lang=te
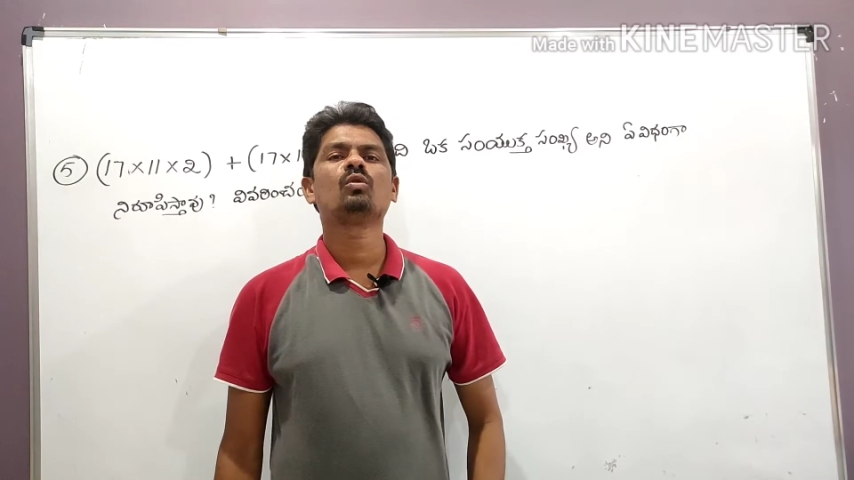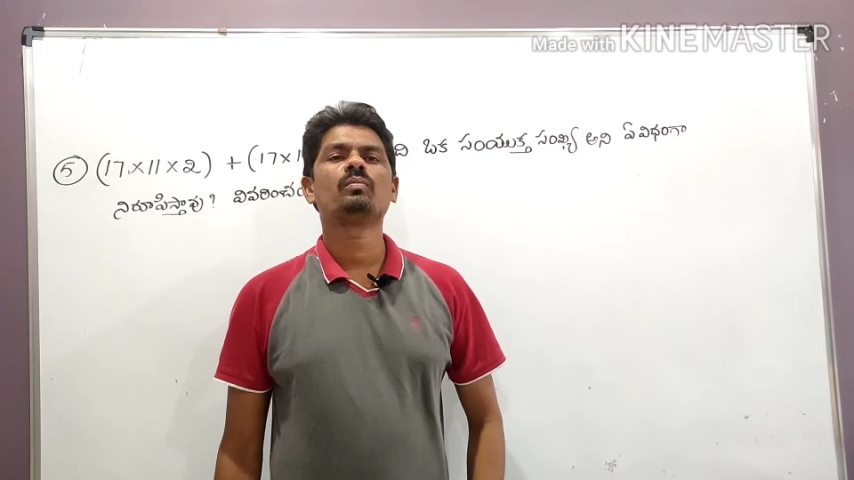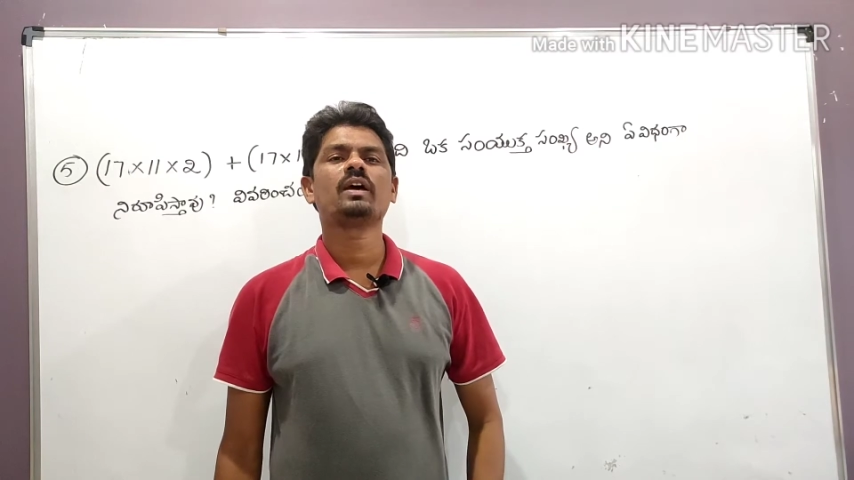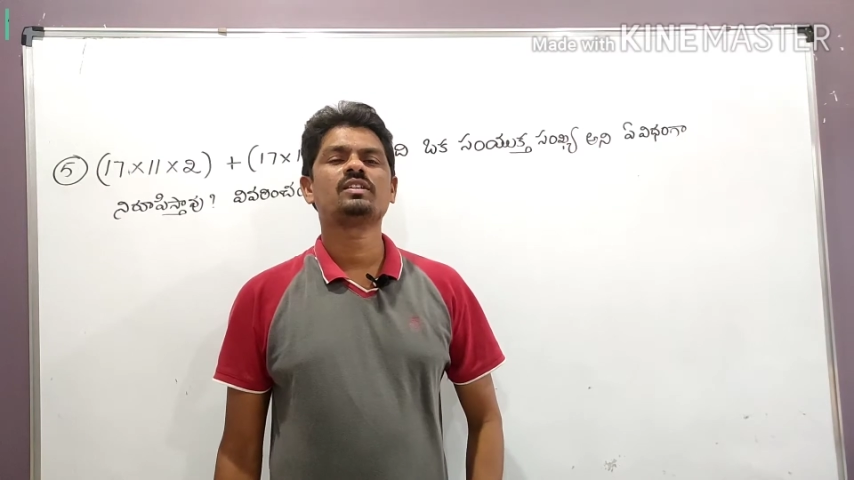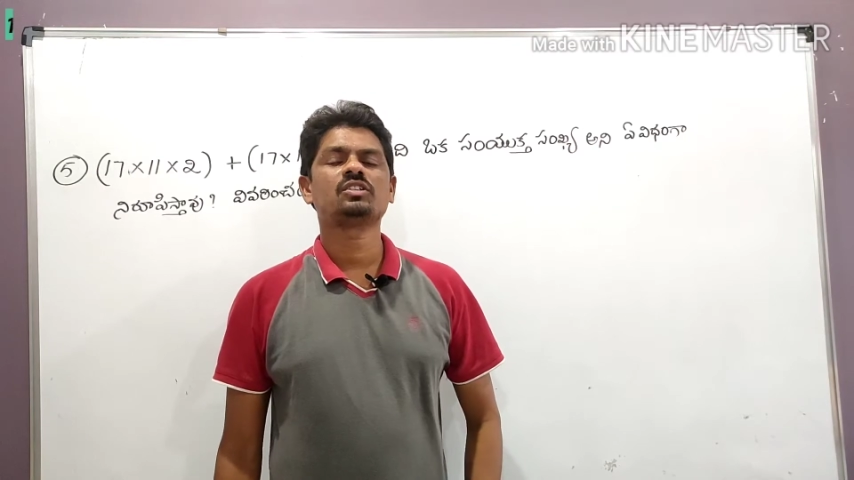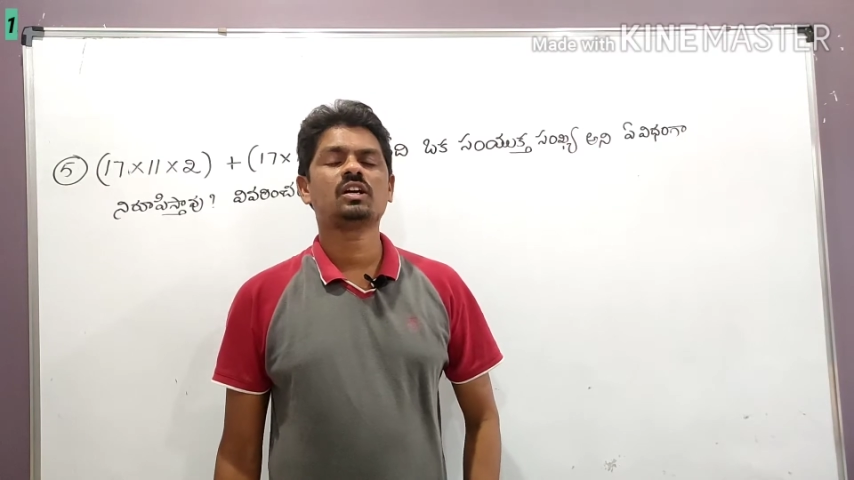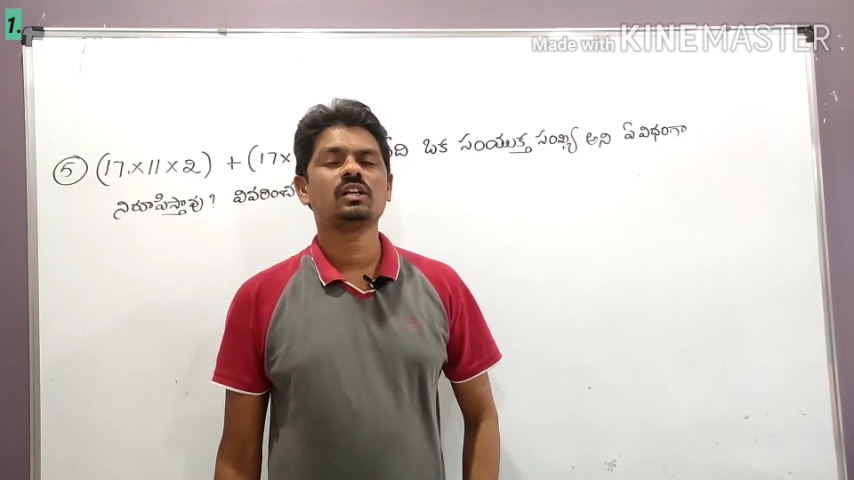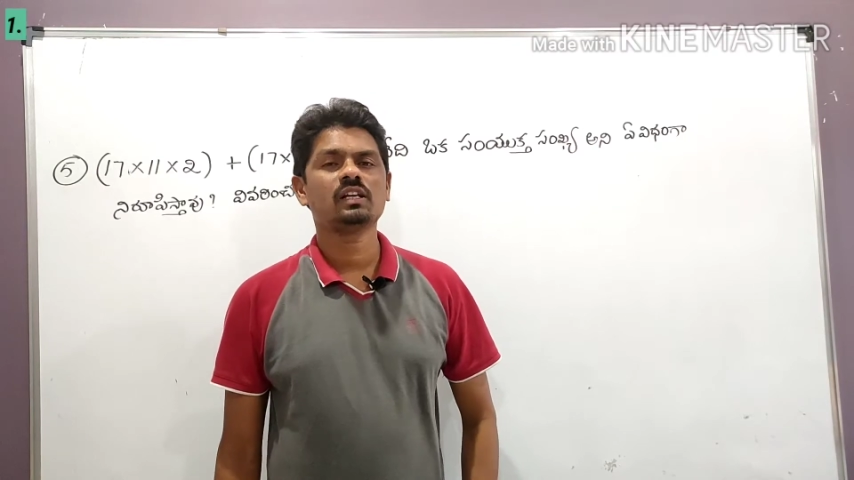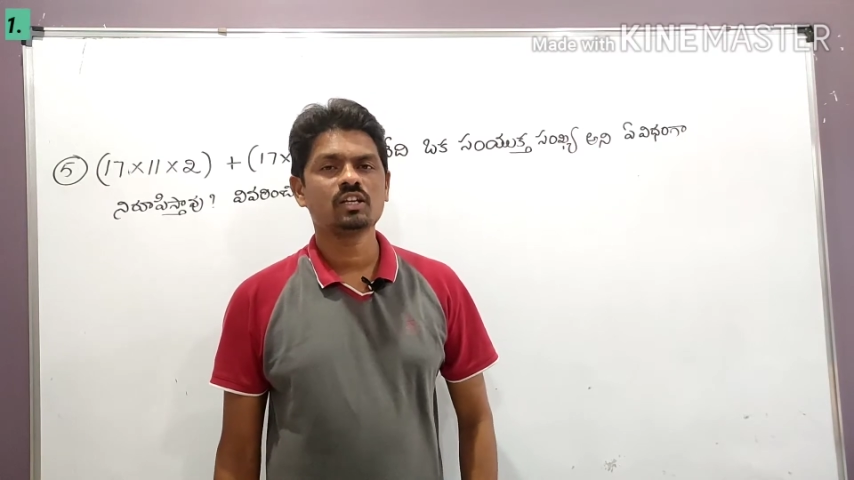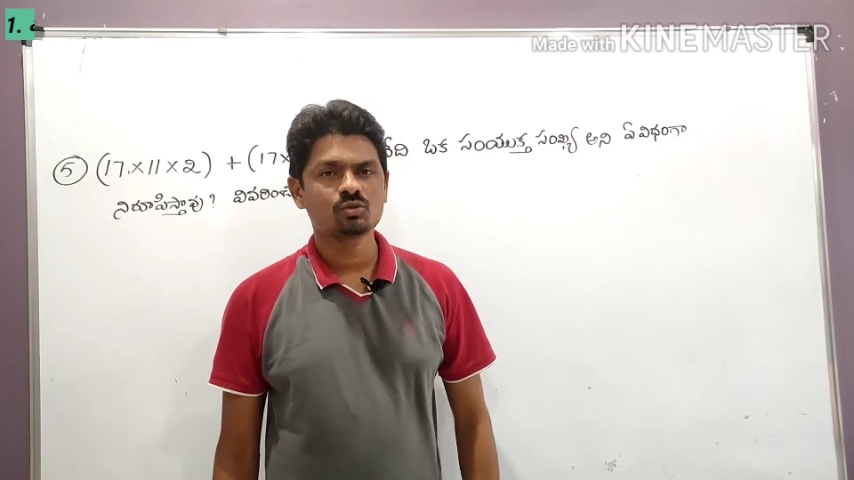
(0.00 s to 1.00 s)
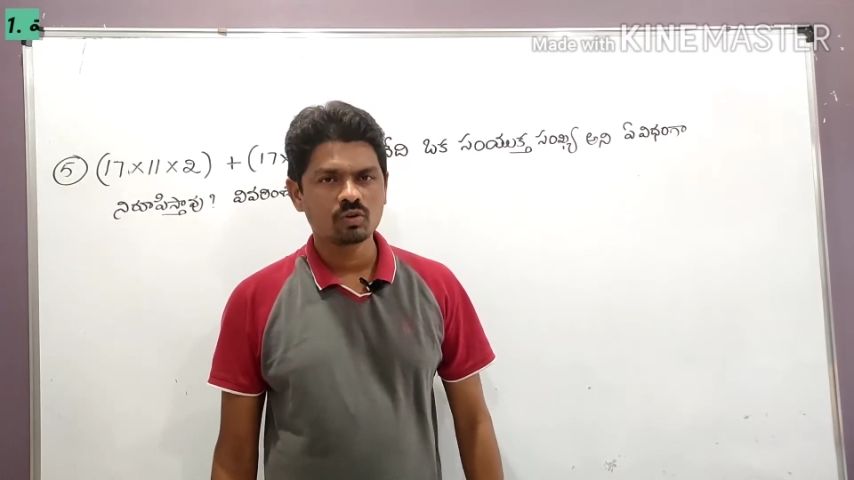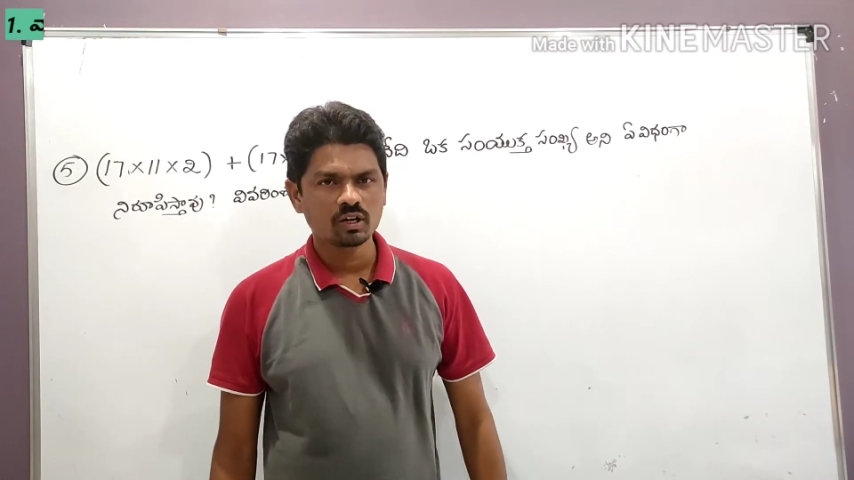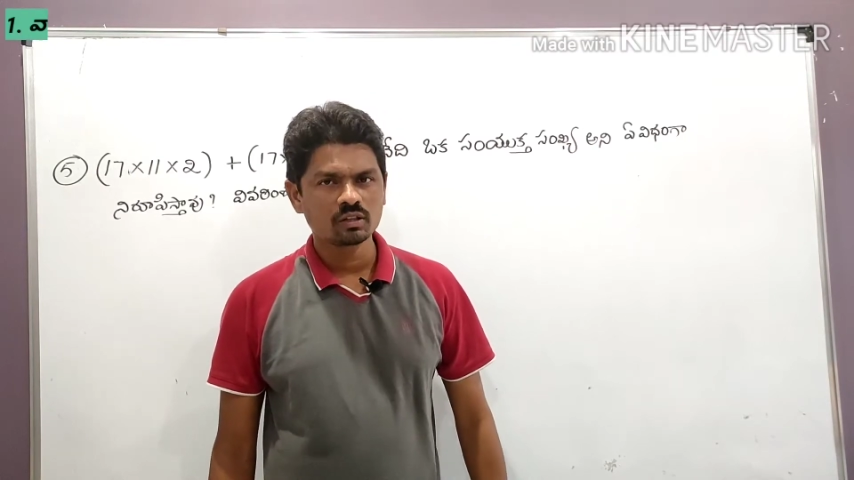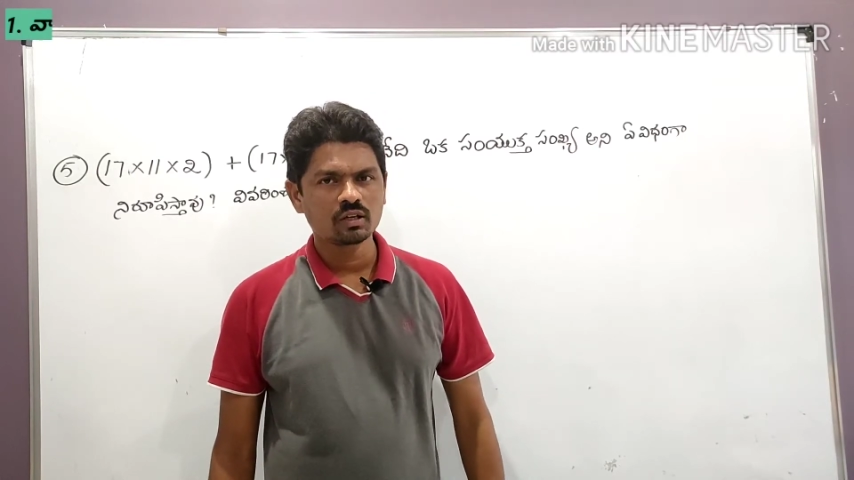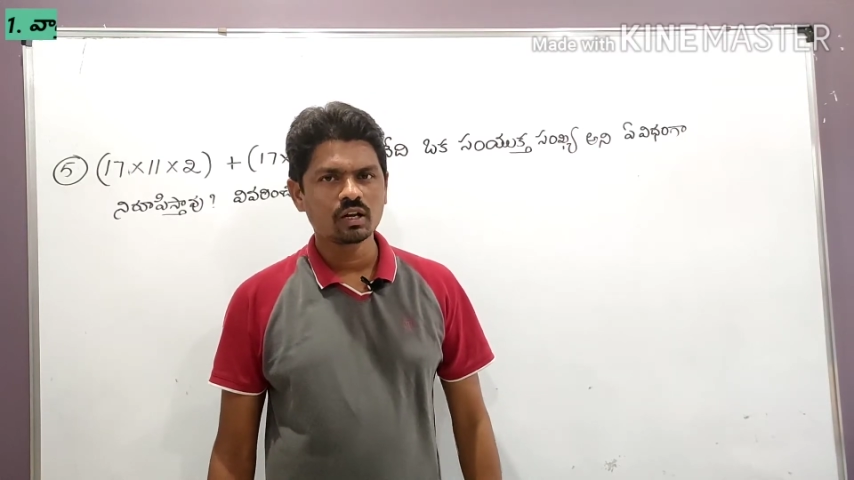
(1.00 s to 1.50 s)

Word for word: మోర్ మ్యాథ్స్ ఛానల్కి స్వాగతం